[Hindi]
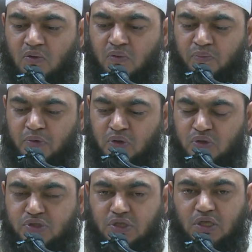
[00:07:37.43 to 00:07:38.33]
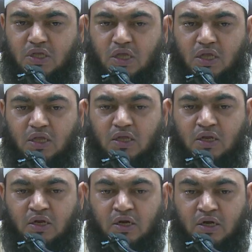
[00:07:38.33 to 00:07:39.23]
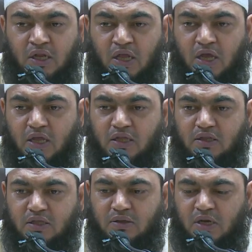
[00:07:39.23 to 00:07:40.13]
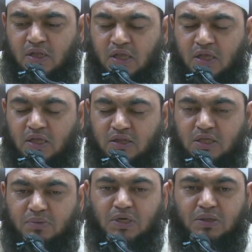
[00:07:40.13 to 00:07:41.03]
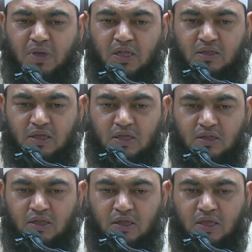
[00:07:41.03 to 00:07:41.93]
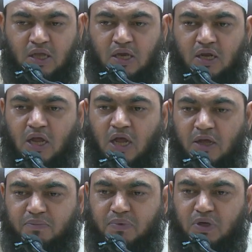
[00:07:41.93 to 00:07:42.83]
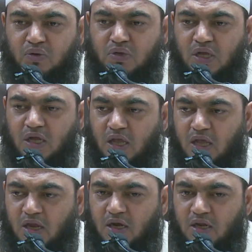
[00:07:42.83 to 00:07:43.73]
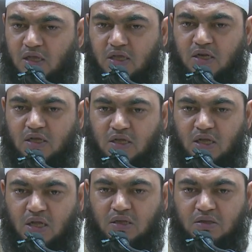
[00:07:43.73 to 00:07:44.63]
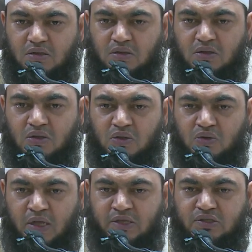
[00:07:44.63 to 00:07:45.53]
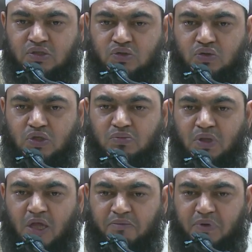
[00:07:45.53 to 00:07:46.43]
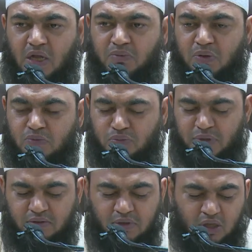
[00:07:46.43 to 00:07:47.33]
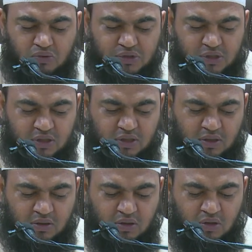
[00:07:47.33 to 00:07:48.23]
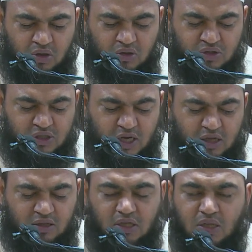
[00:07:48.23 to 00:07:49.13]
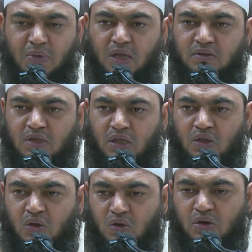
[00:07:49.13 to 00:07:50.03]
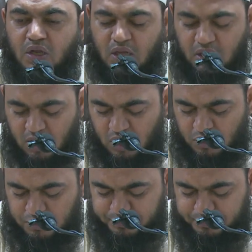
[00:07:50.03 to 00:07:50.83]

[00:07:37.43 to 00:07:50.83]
पड़ोसी के रियायत के लिए इतनी बड़ी बात कह दी कि अगर आपने उनका ख्याल नहीं रखा तो ऐसी सूरत में आप कामिल मोमिन नहीं हो सकते और शायद ही ये बात कहीं और कही गई हो